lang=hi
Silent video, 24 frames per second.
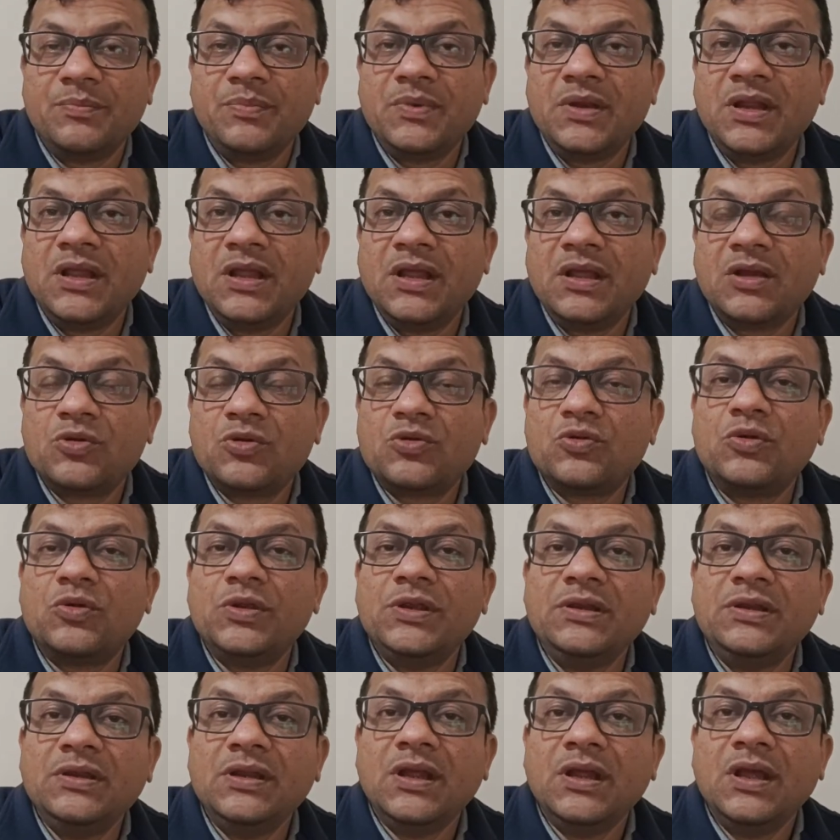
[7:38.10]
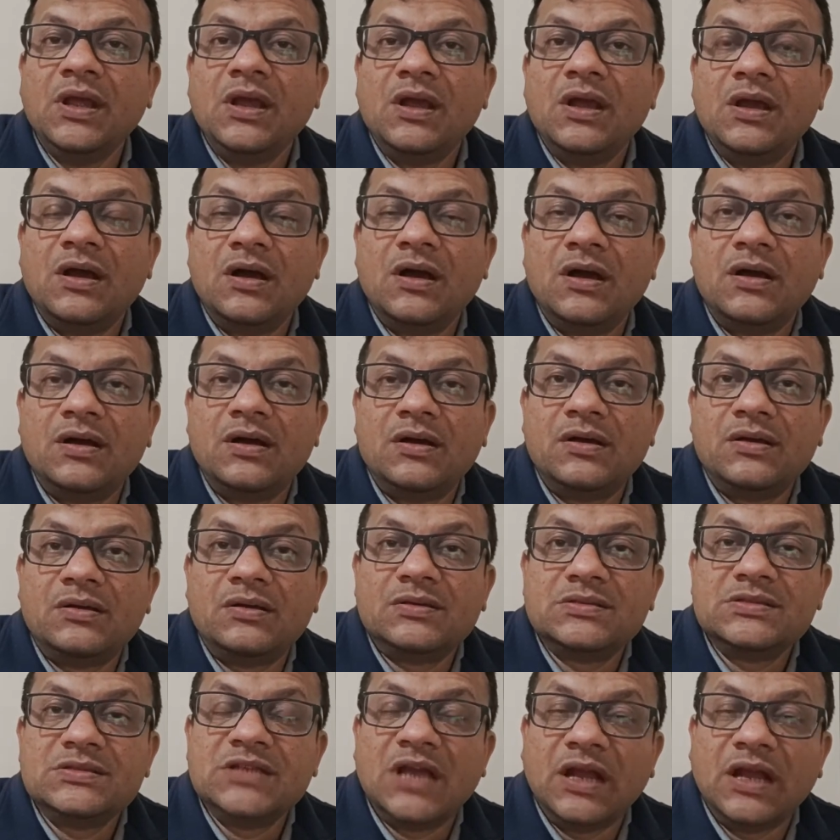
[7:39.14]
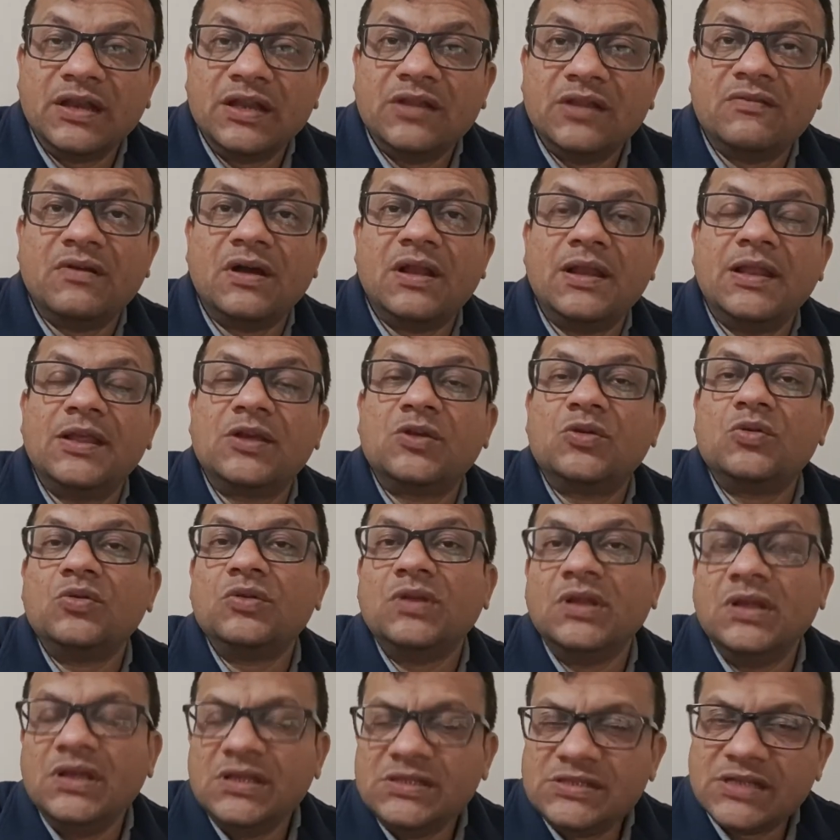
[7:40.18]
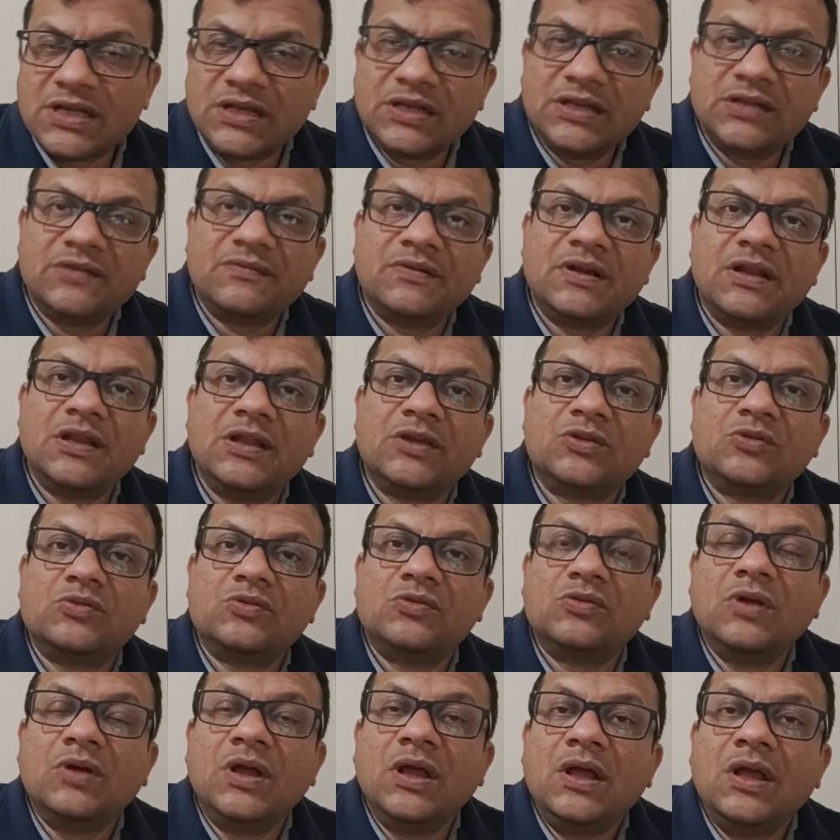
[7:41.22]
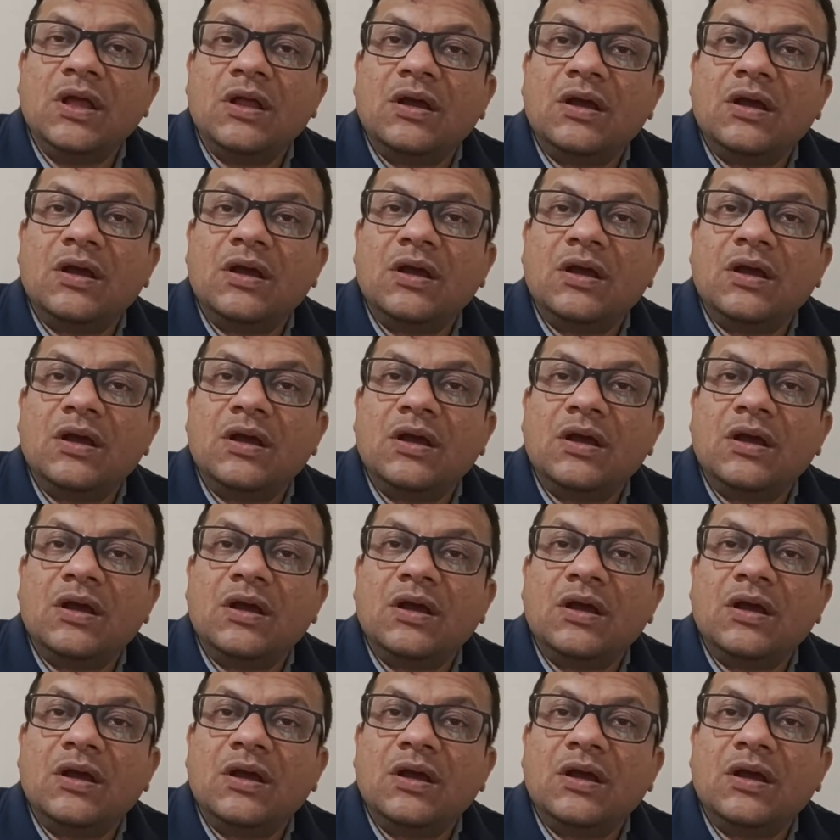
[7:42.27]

अपने कोई जानने वाले को नहीं जानने वाले को